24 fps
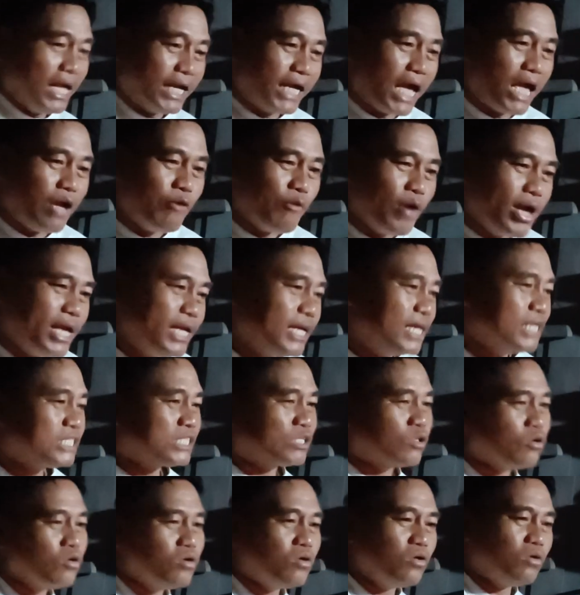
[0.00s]
Kay
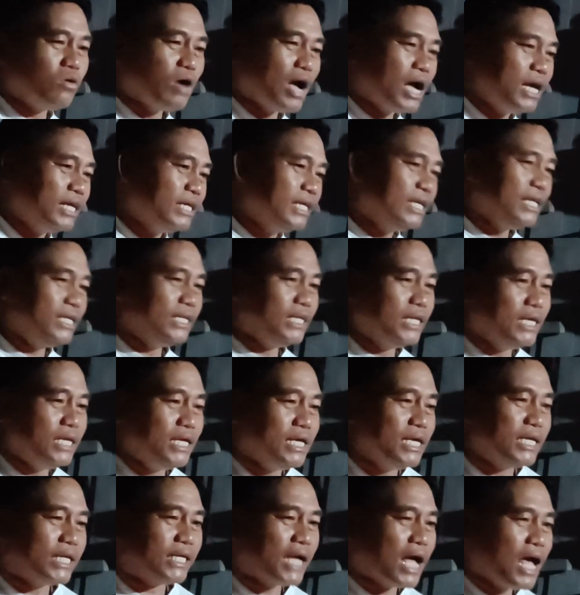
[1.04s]
gasto ang
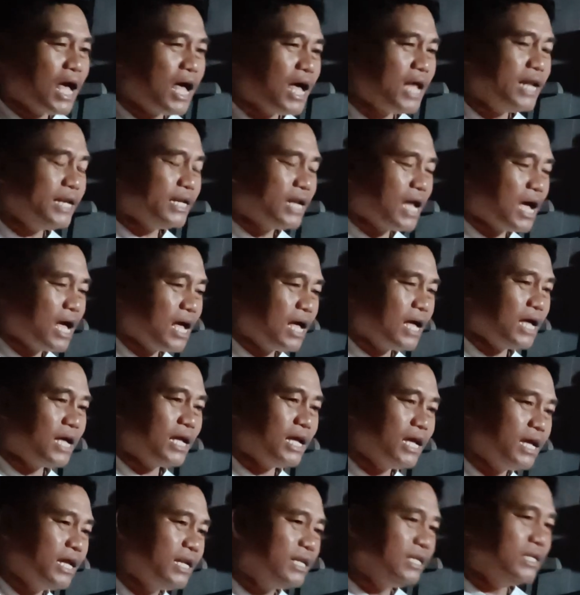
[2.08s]

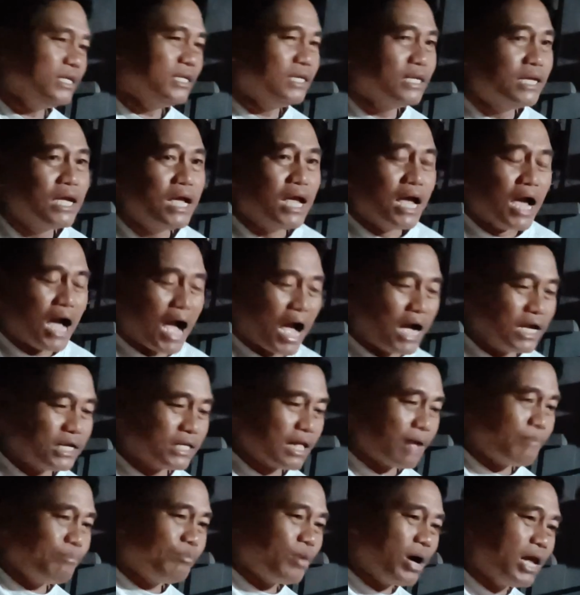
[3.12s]
inikanan Ang
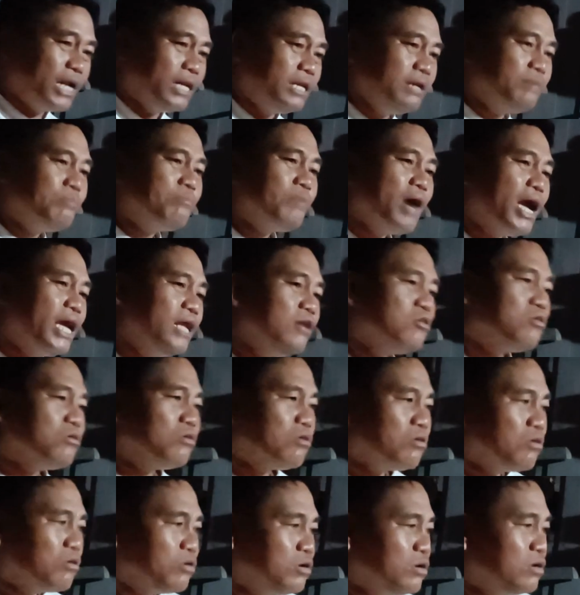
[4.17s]
kaban may
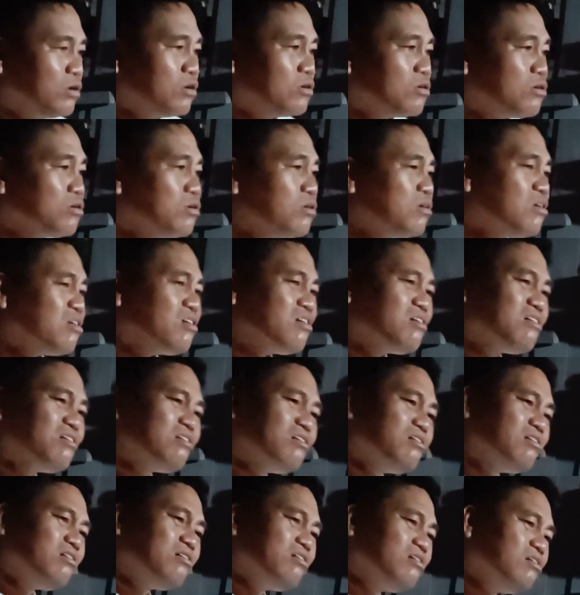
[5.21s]

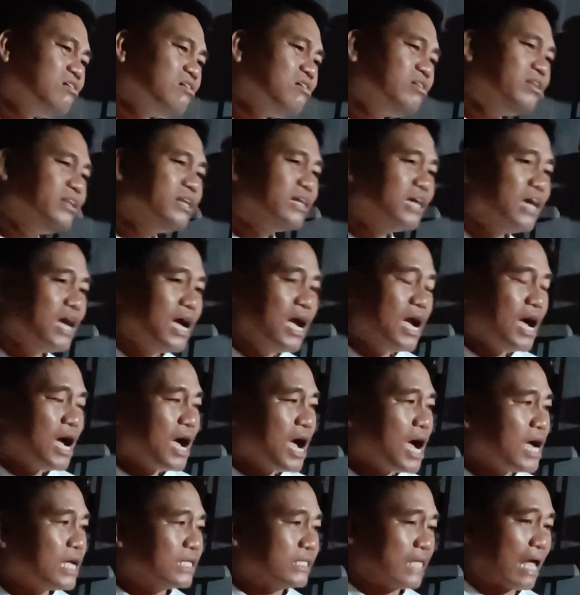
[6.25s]
lohod-lohod
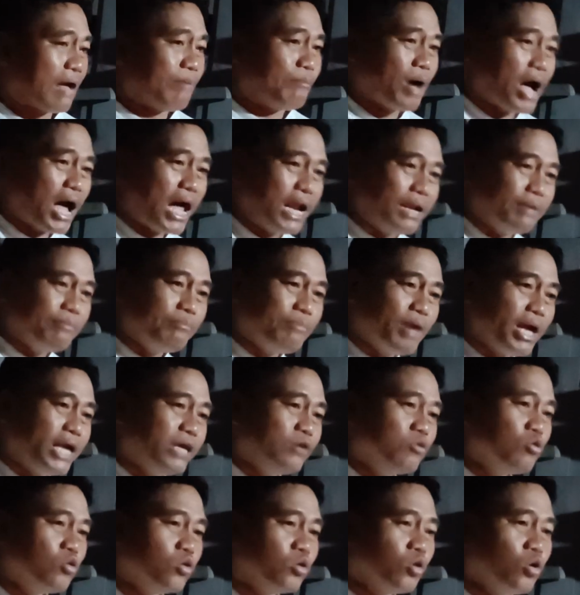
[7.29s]
naman
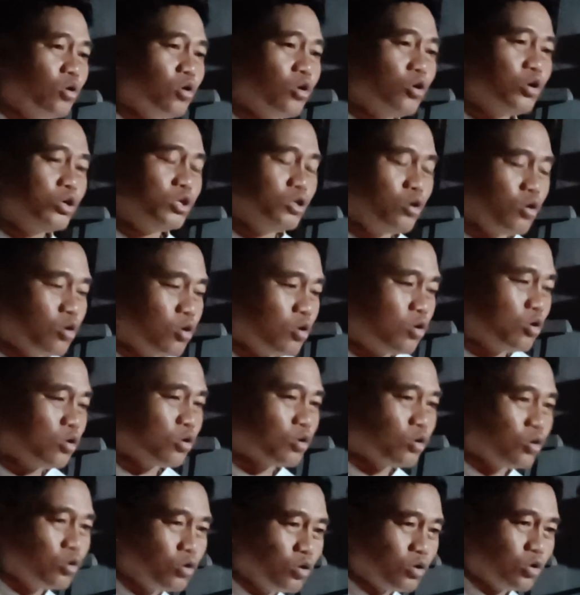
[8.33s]
may
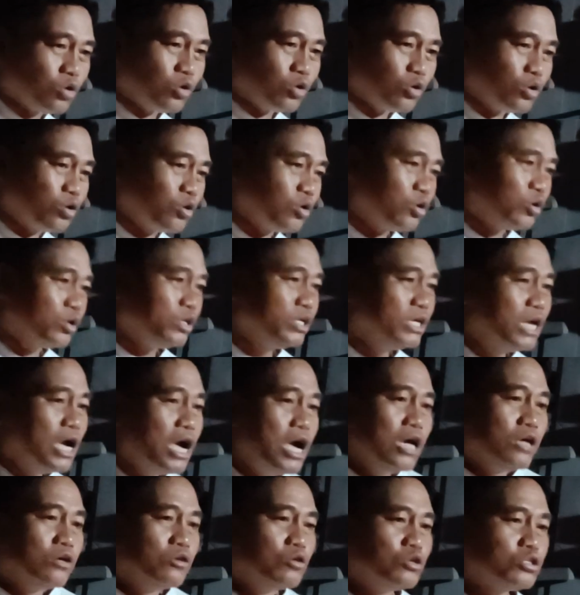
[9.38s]
gugod-gugod
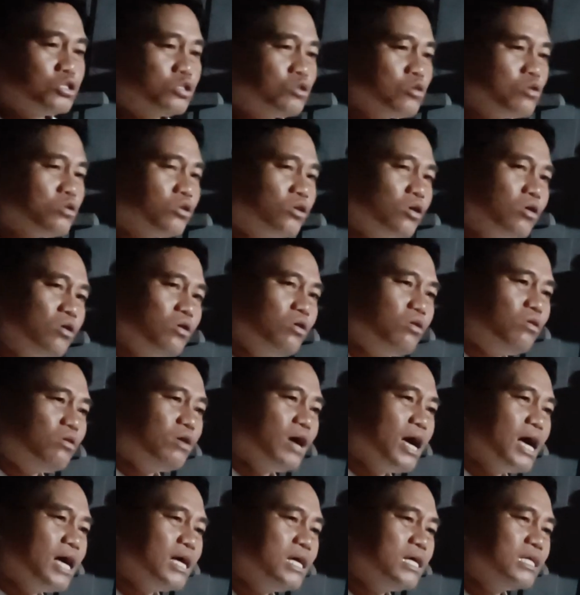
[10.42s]
Gusto ko
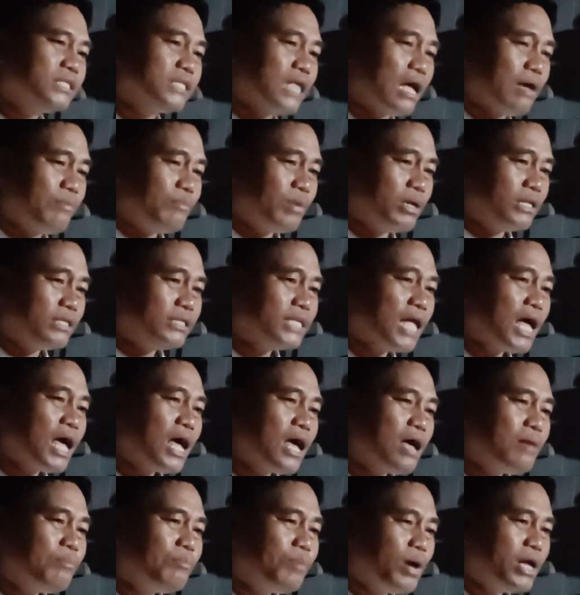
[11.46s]
ang
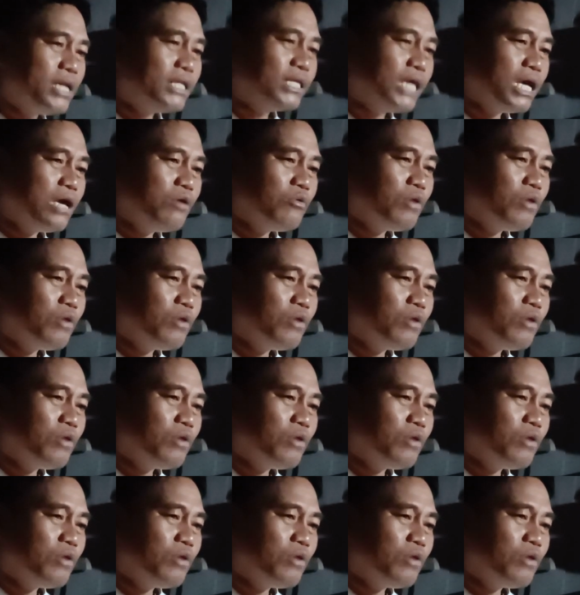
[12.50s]
taban-taban kay